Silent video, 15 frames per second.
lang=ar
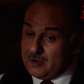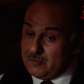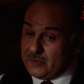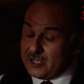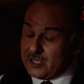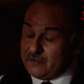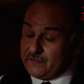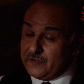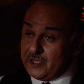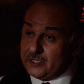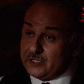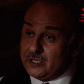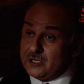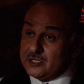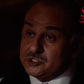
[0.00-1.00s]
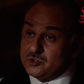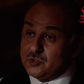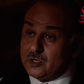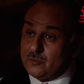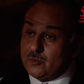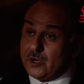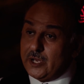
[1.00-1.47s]
وما كان في عندي إلا
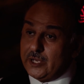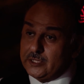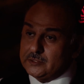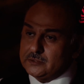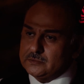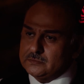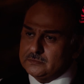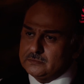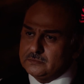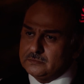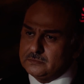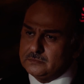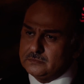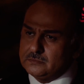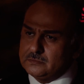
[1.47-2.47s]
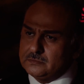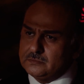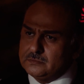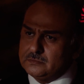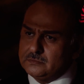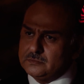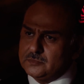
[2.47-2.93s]
جواب واحد
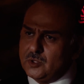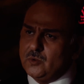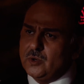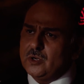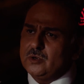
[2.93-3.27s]
هو